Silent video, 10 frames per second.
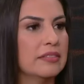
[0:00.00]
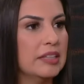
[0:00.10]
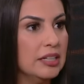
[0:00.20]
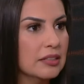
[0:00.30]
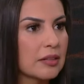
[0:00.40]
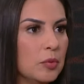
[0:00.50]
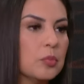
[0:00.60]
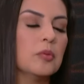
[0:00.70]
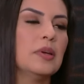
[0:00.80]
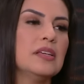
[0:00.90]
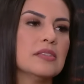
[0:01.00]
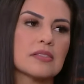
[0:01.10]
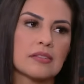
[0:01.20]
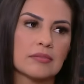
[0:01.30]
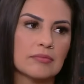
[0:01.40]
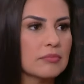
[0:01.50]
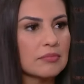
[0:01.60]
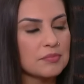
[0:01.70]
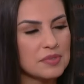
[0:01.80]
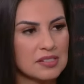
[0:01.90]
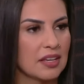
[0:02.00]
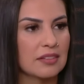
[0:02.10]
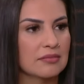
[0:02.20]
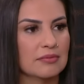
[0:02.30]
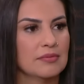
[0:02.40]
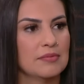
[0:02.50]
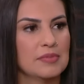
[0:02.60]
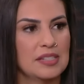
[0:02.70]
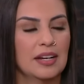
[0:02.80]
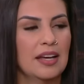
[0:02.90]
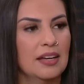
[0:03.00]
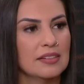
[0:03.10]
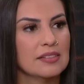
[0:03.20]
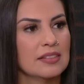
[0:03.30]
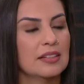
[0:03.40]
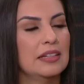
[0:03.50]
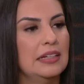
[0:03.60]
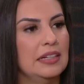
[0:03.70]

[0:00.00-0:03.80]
30 mil por mês sem, sem nada, assim.